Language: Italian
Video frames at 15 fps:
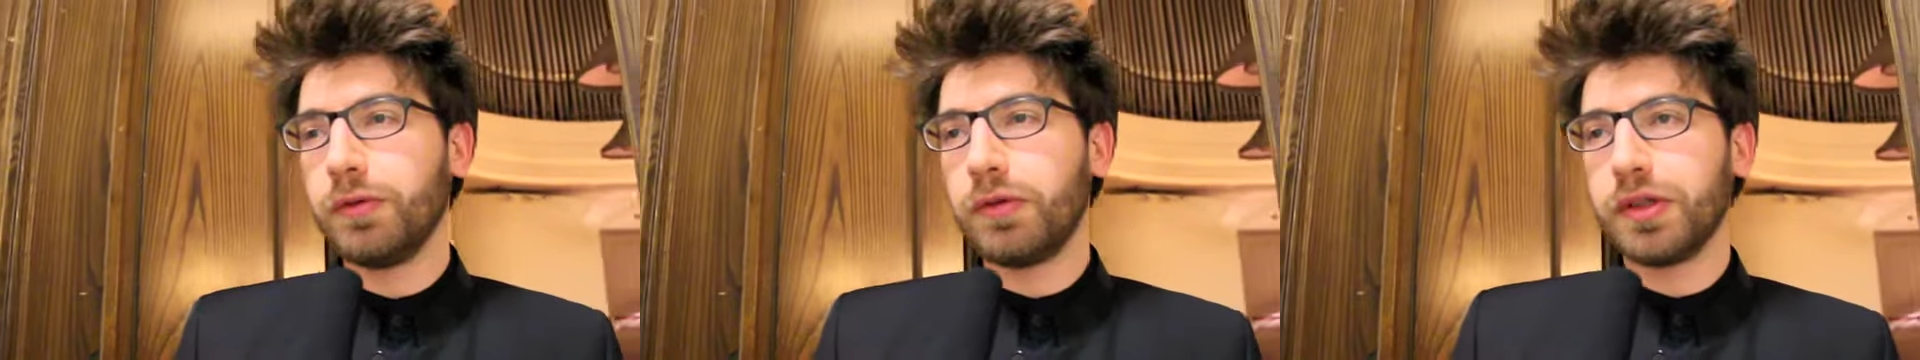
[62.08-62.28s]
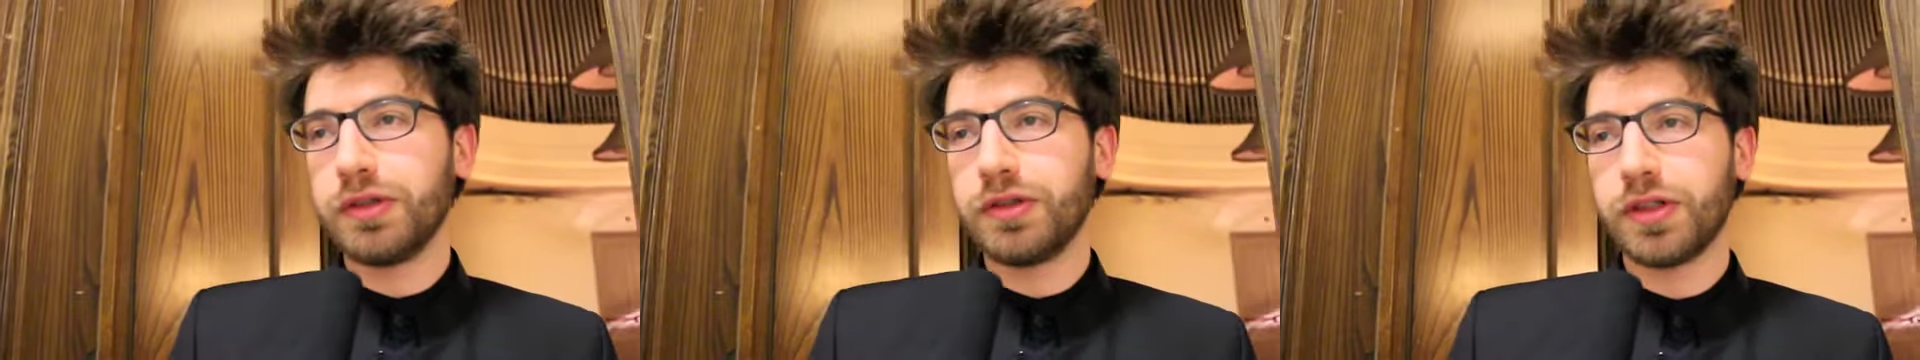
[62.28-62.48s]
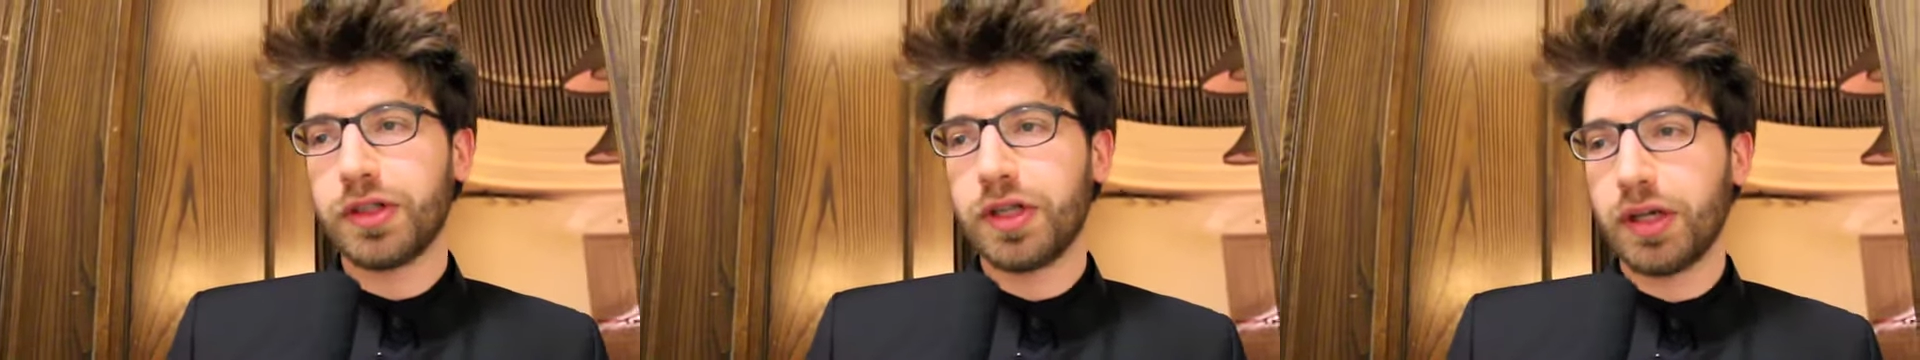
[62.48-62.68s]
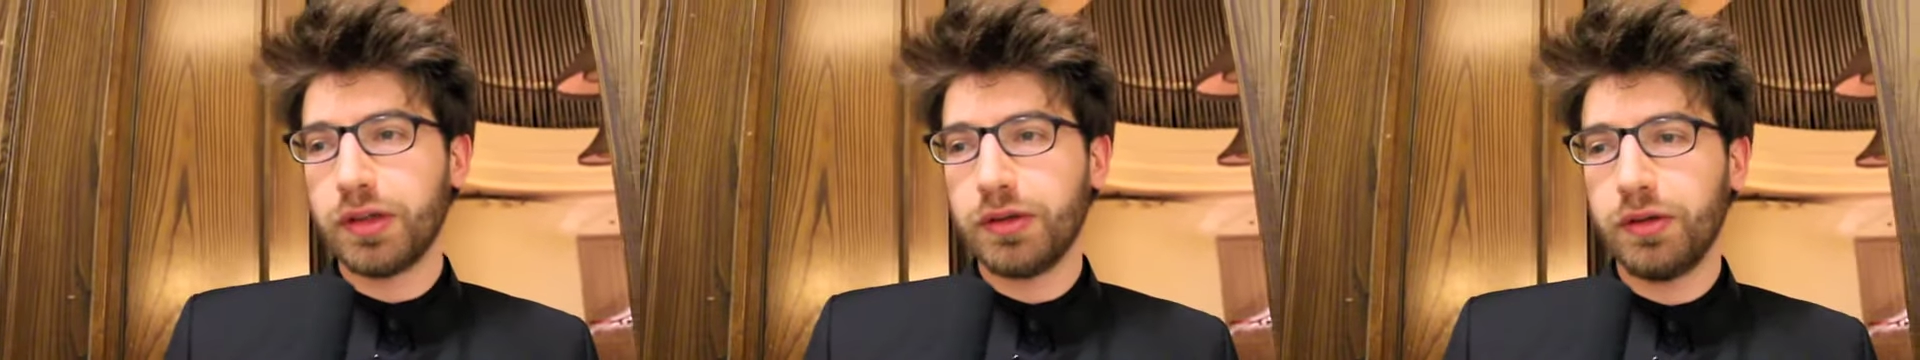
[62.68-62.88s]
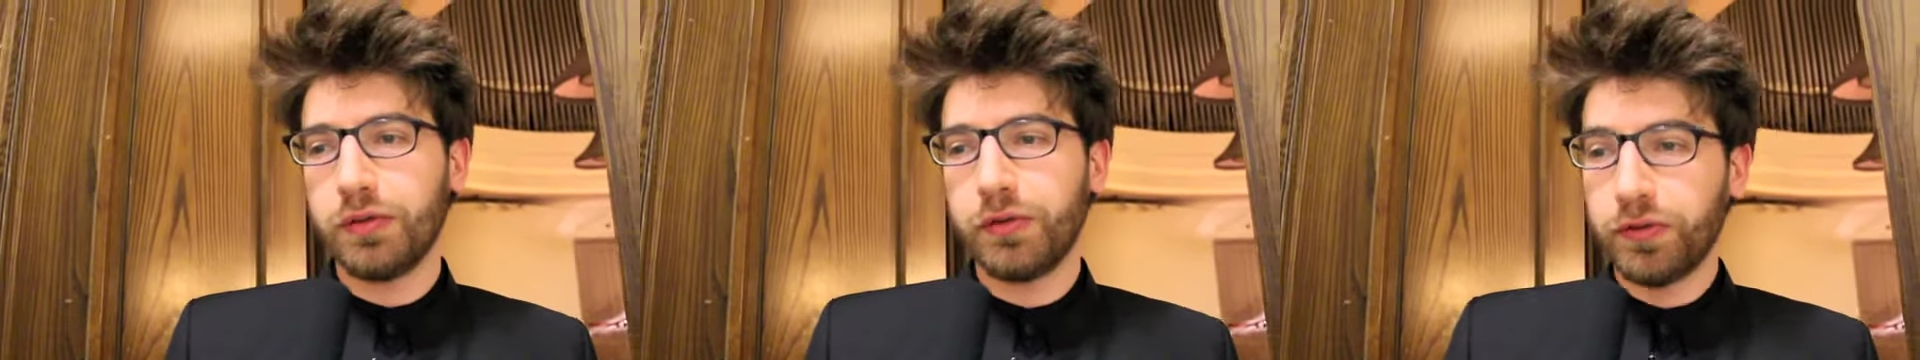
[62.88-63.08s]
comunque di
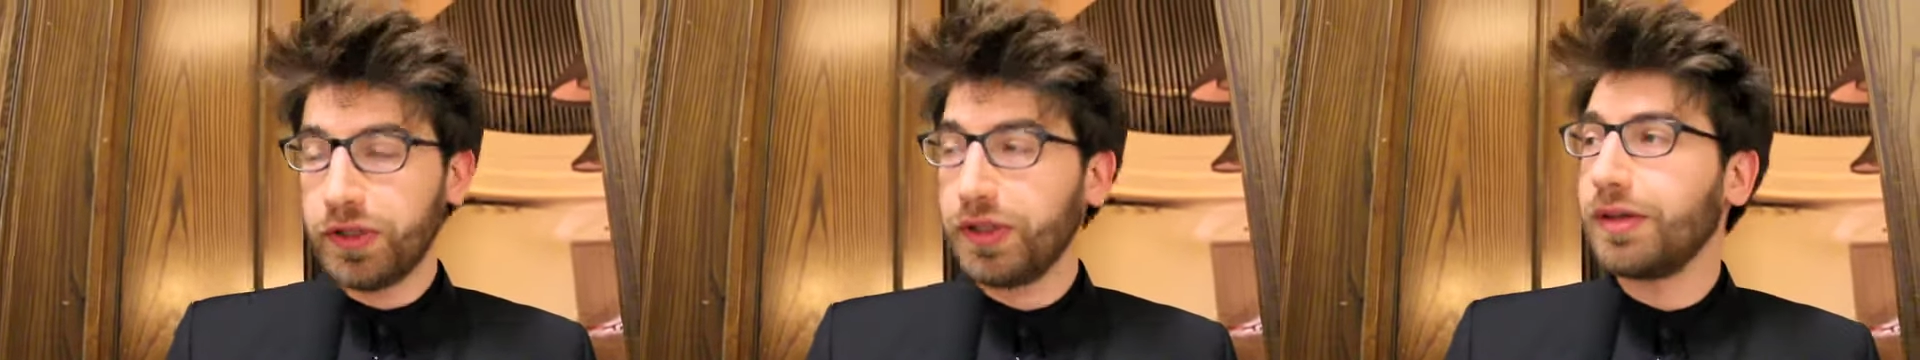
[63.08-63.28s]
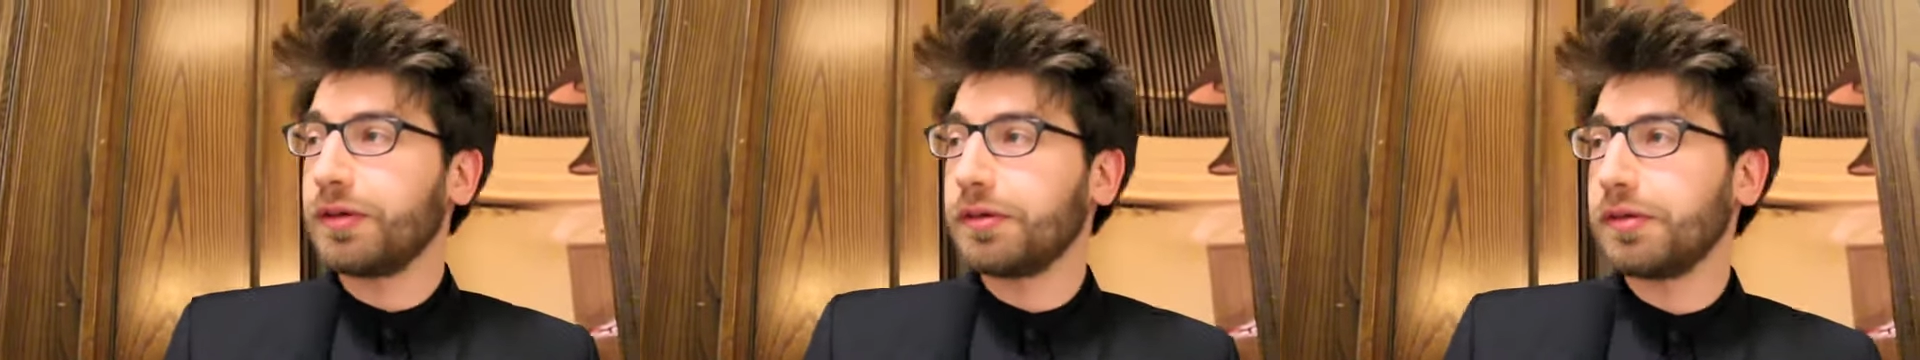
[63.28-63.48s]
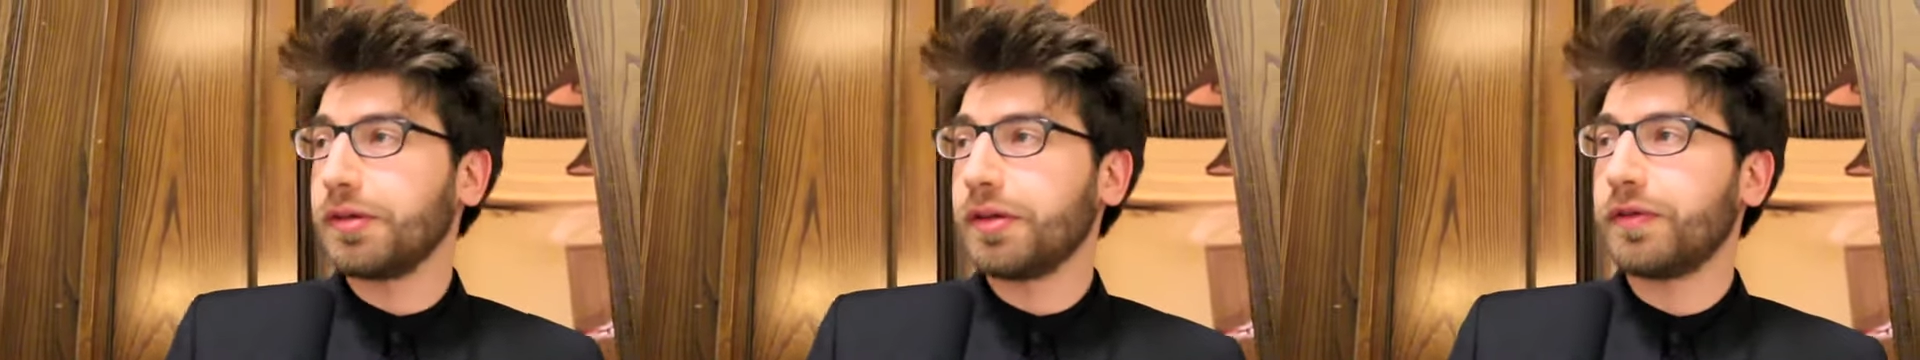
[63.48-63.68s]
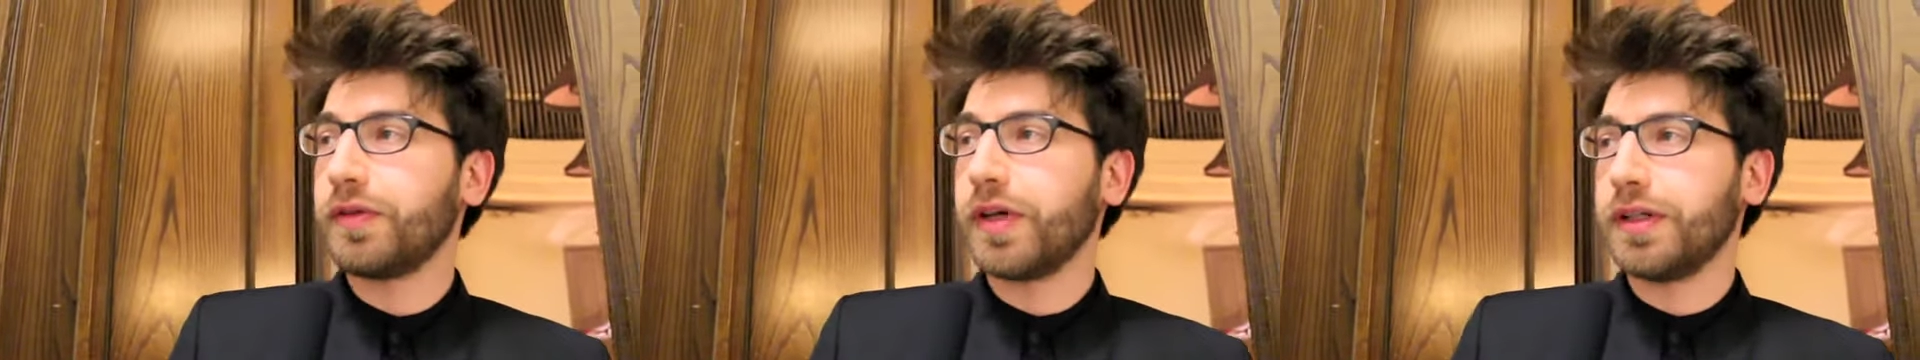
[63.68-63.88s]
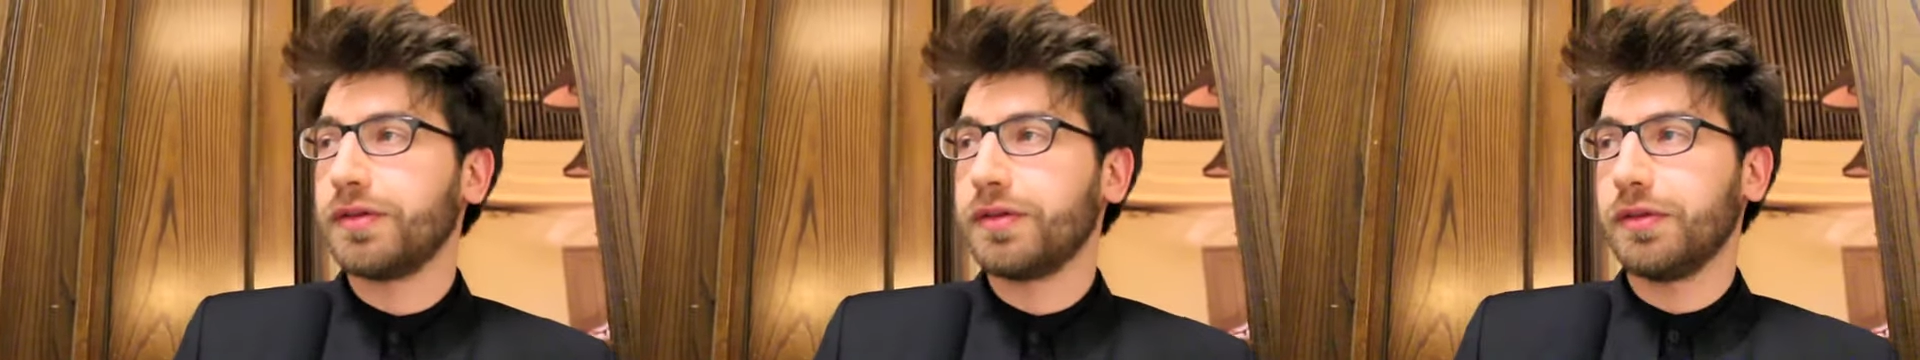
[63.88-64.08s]
cercare di offrire
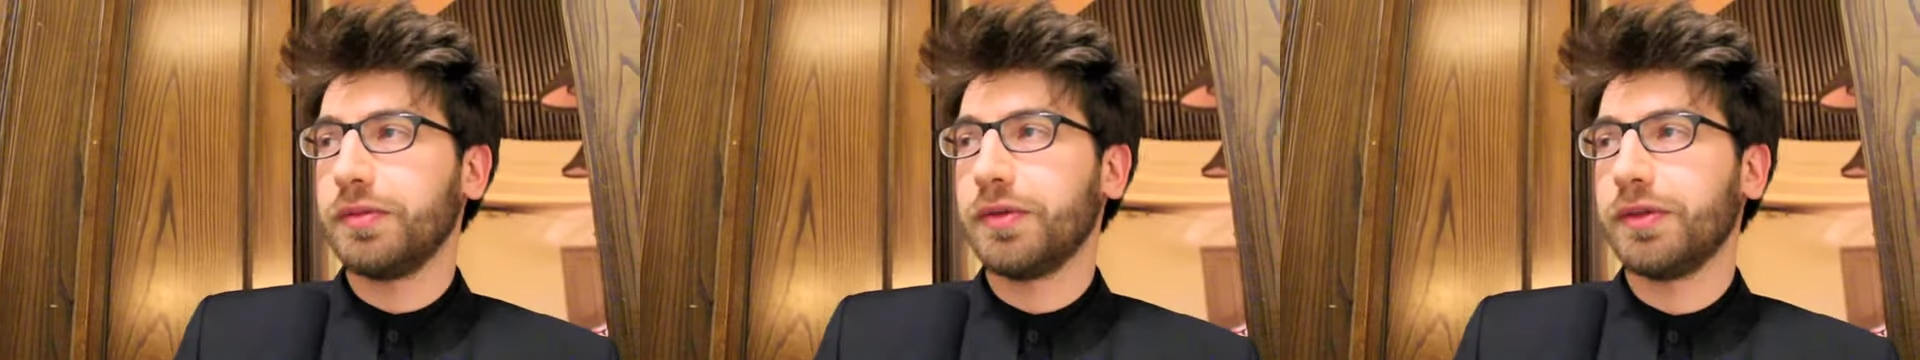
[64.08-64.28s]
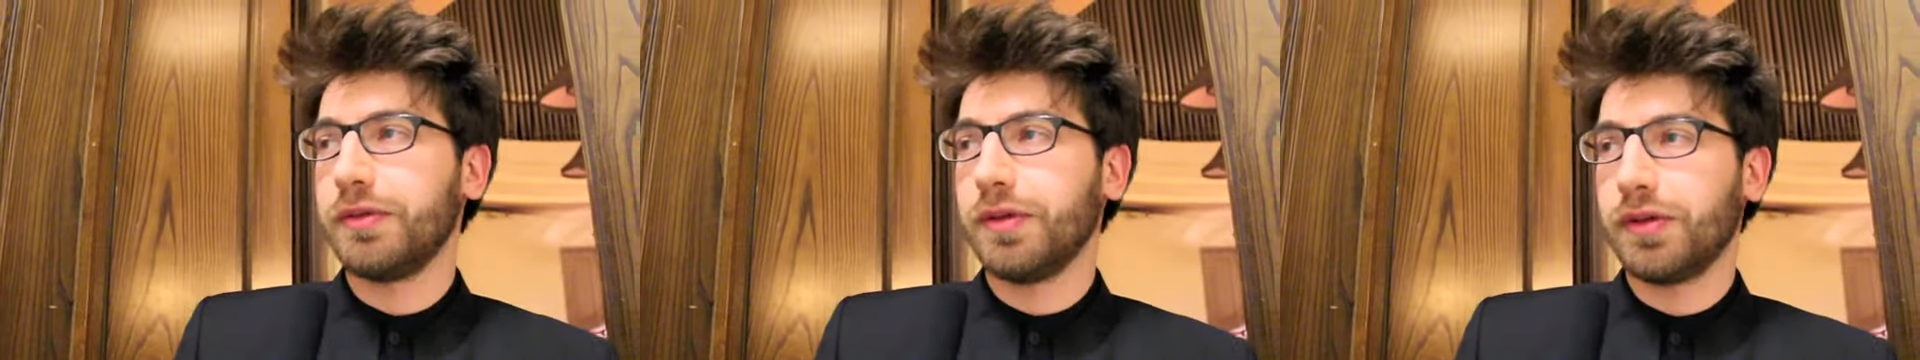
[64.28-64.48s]
quello che faccio